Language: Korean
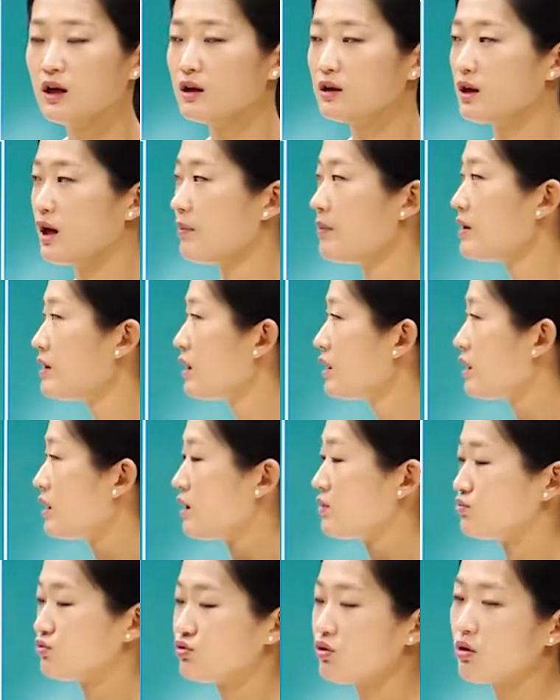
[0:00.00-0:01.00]
남의
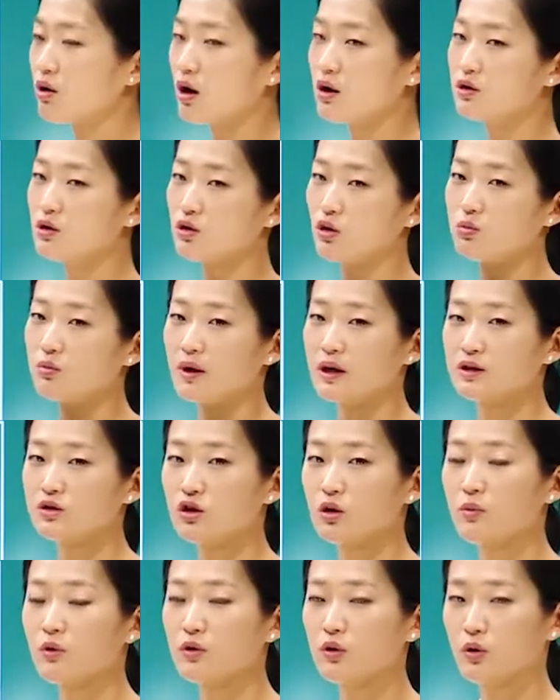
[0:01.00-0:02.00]
나라랑 무역하는데 너무 많이
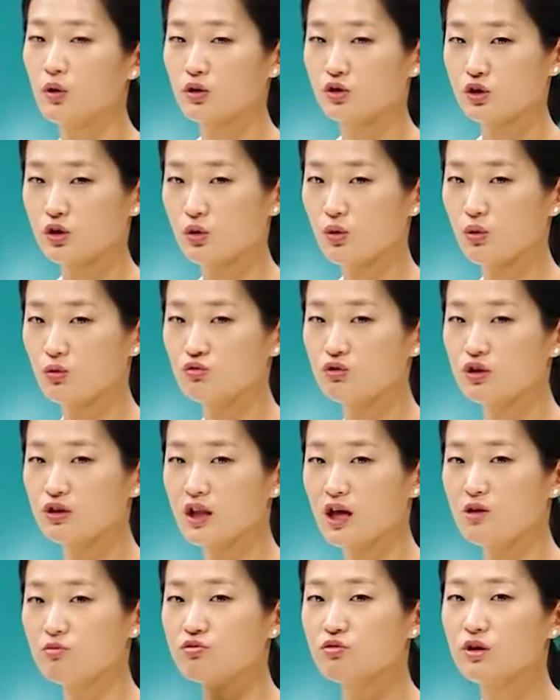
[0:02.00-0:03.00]
써버려가지고 우리
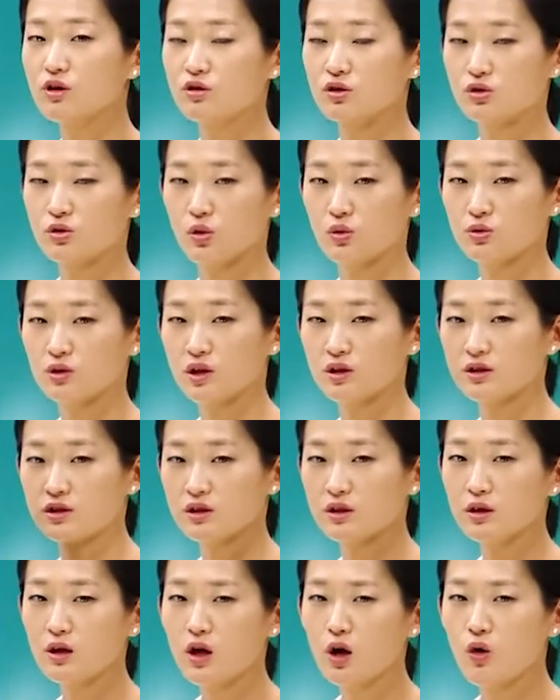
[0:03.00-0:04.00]
내부에서 정작
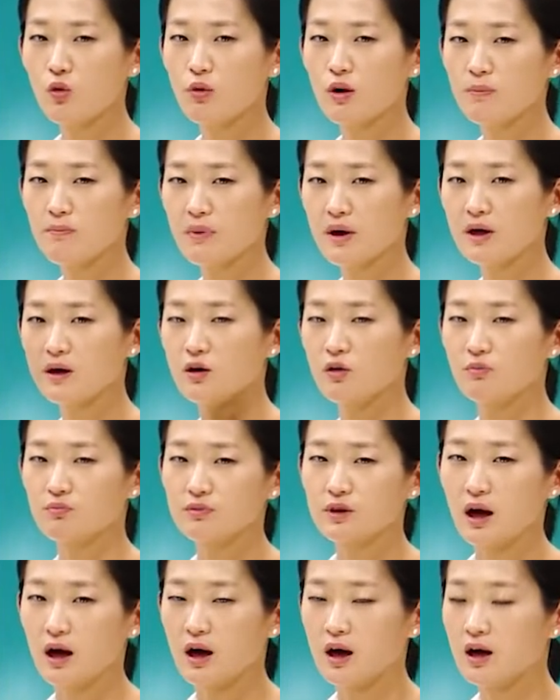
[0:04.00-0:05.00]
쓸 화폐가
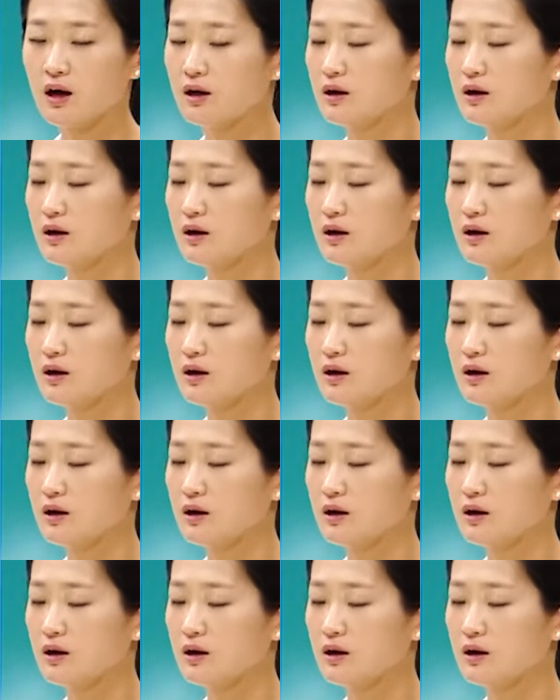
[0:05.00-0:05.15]
없다.